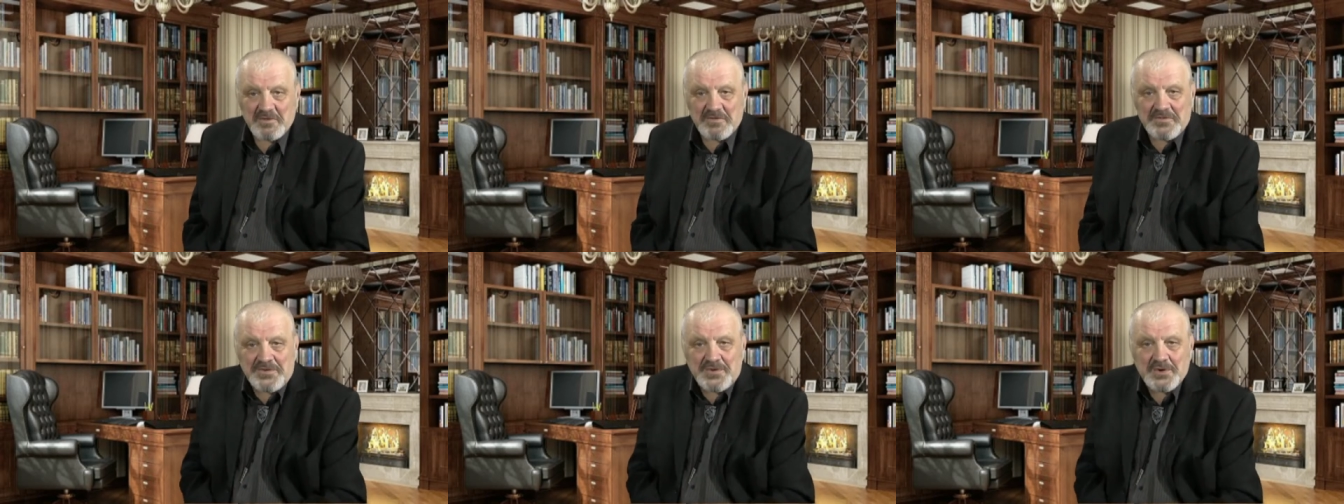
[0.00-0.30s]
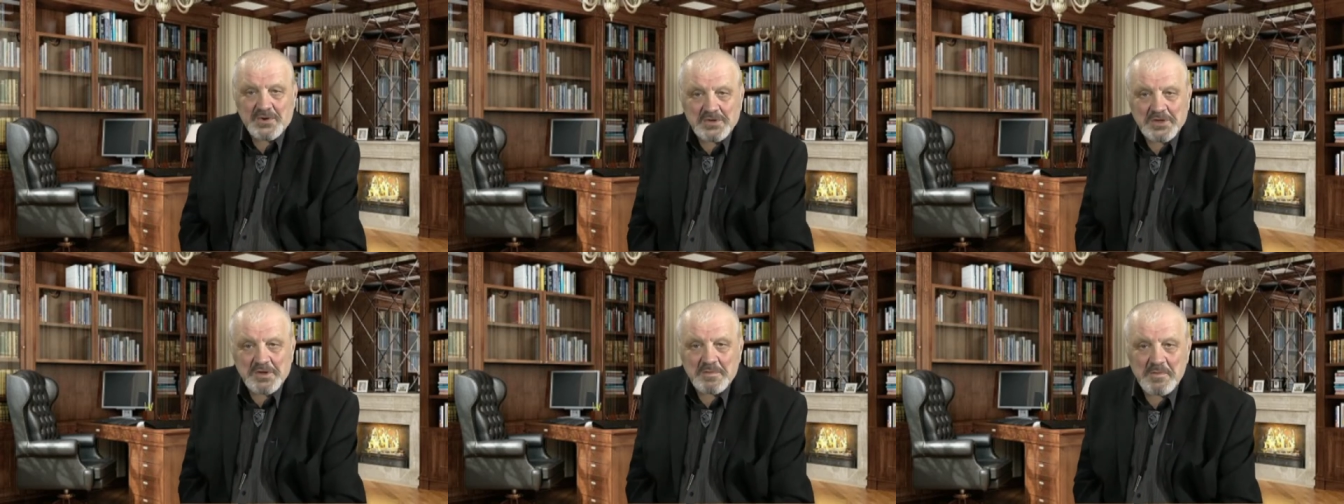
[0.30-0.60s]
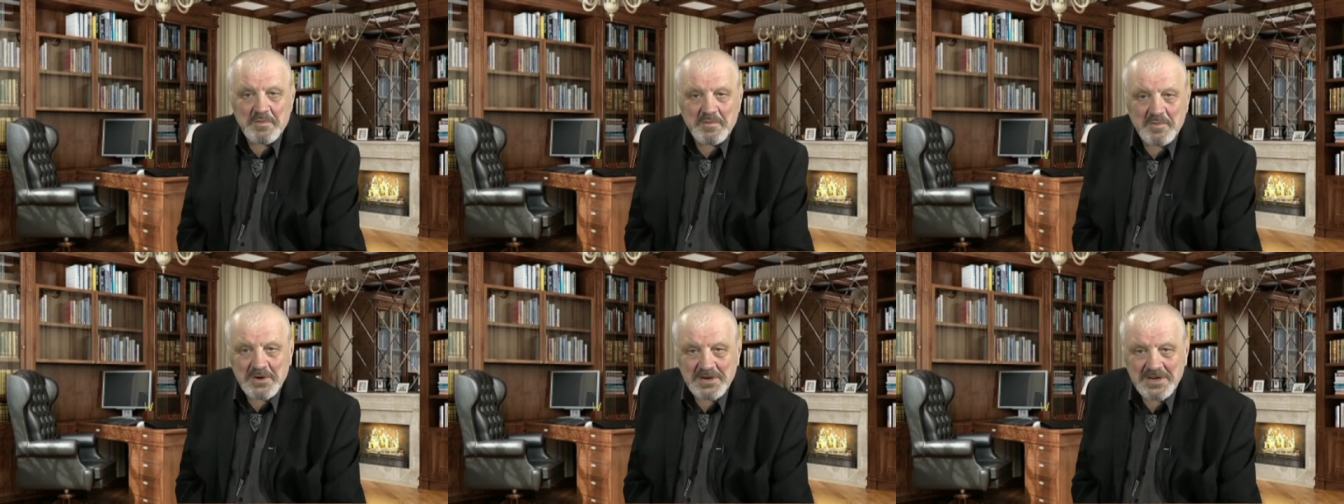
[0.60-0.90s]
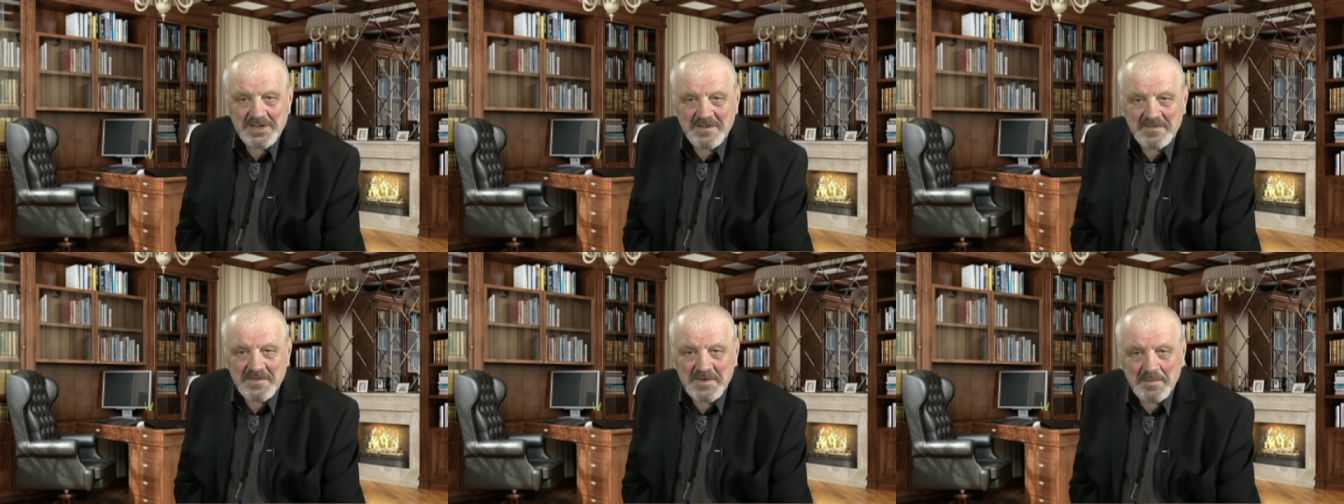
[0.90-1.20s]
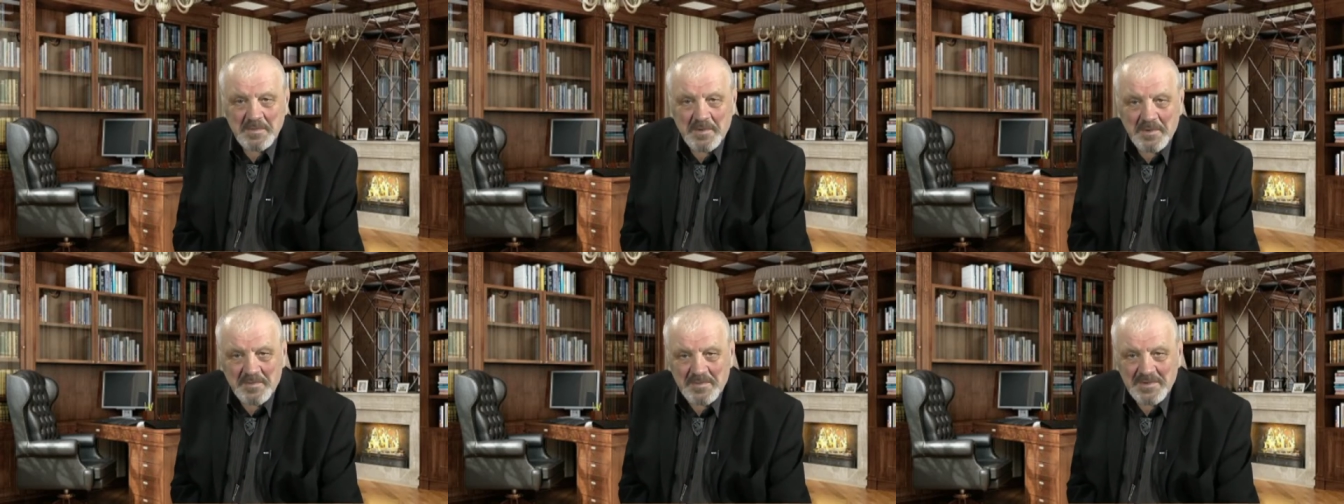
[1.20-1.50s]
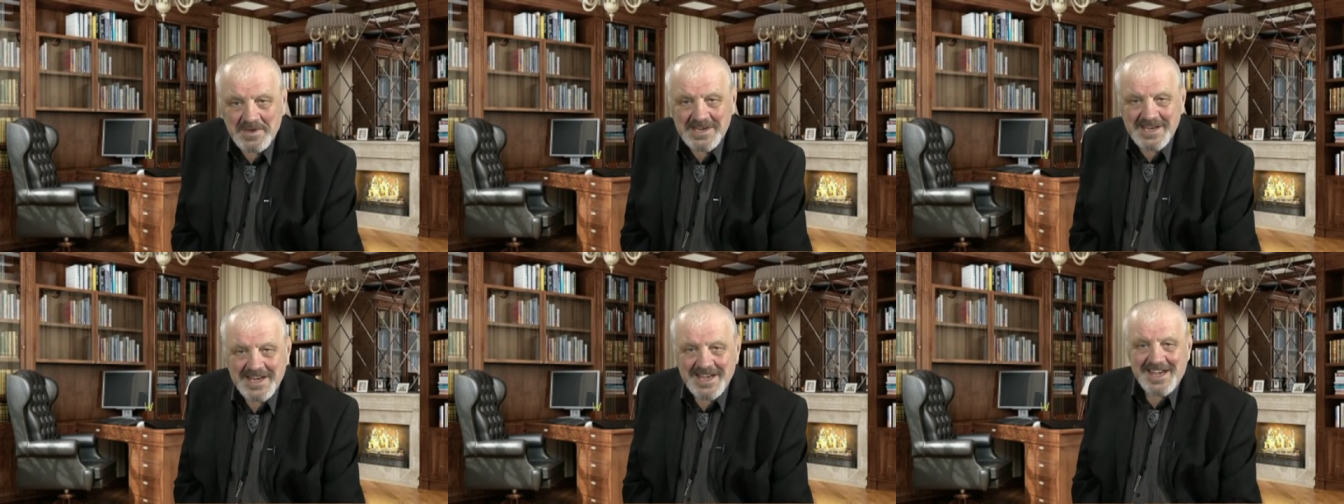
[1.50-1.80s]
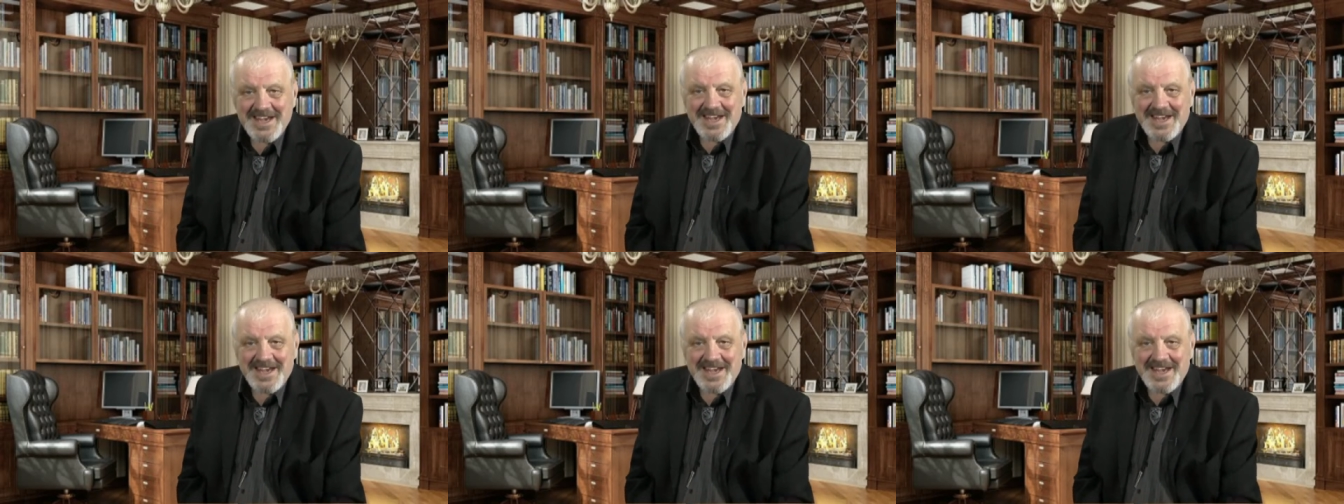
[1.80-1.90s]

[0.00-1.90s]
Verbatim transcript: Вот все, что вы можете вспомнить.